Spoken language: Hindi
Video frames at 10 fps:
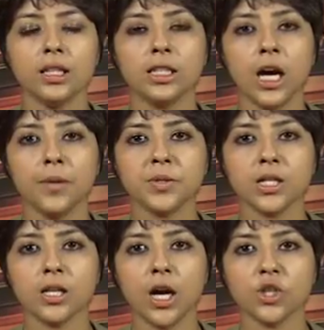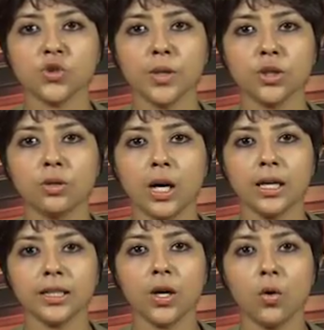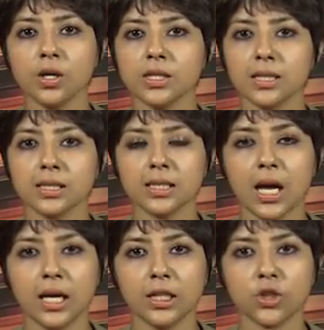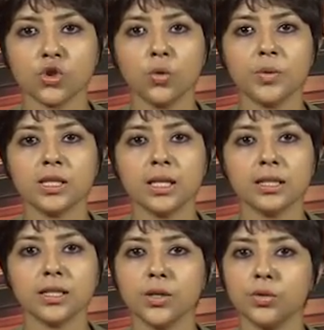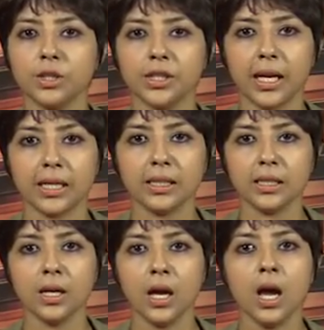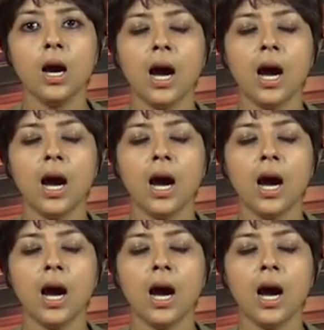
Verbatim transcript: कि अब से राज्य में दुकानें और संस्थानें 24 घंटे खुली रहेंगी